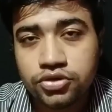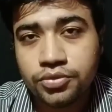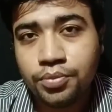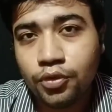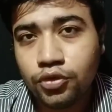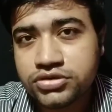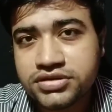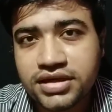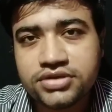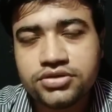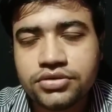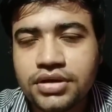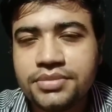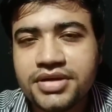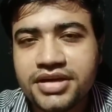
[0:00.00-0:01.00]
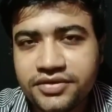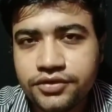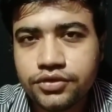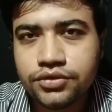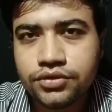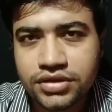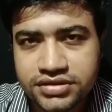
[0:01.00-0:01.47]
তো পোস্টার যখন আমি
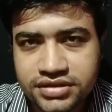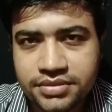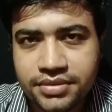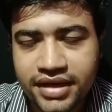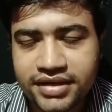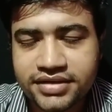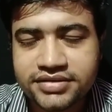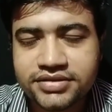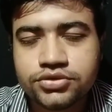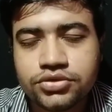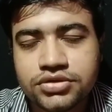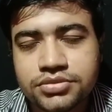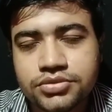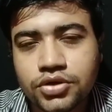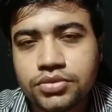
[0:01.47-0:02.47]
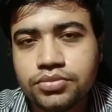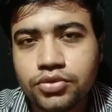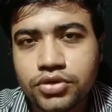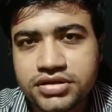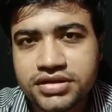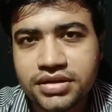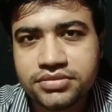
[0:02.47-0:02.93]
রিভিউ করেছিলাম অ্যানালিসিস করেছিলাম তখন
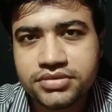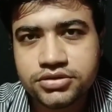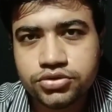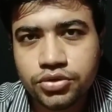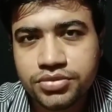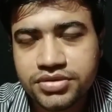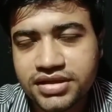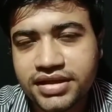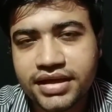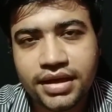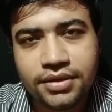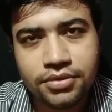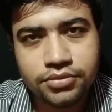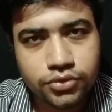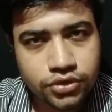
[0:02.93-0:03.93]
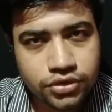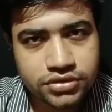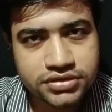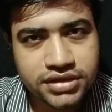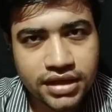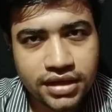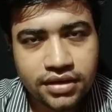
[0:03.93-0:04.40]
বলেছিলাম যে ছবিতে দেখে আমার মনে
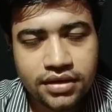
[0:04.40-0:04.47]
হচ্ছে